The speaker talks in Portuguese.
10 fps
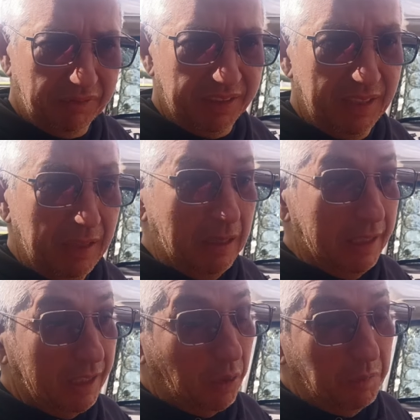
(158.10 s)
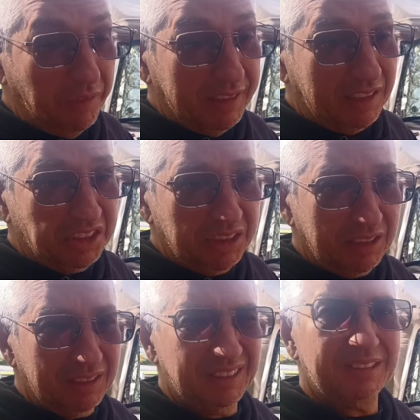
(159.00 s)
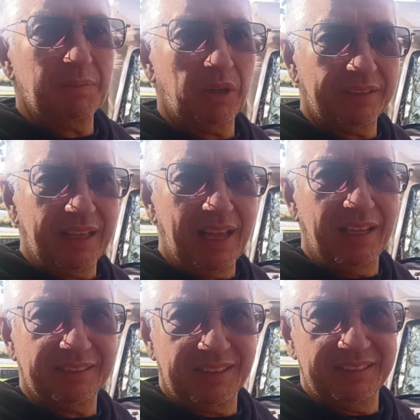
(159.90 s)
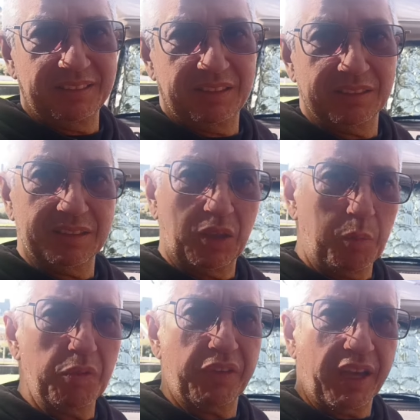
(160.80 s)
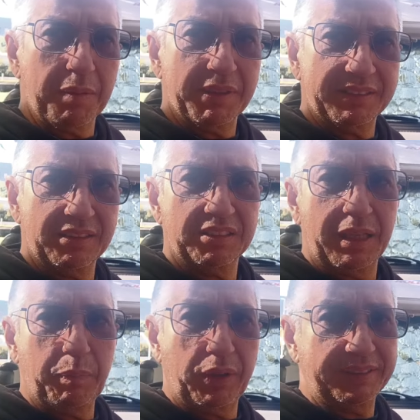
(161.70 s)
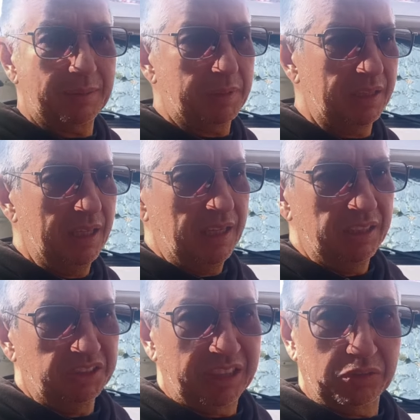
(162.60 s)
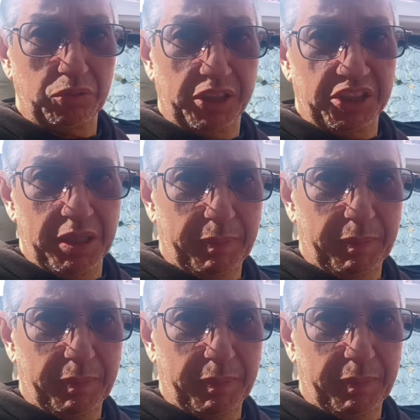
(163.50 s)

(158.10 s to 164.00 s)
a vida. E como vem da China, às vezes demora 10, 15 dias. E como eu fiquei aqui bastante tempo, recebi já tudo que tinha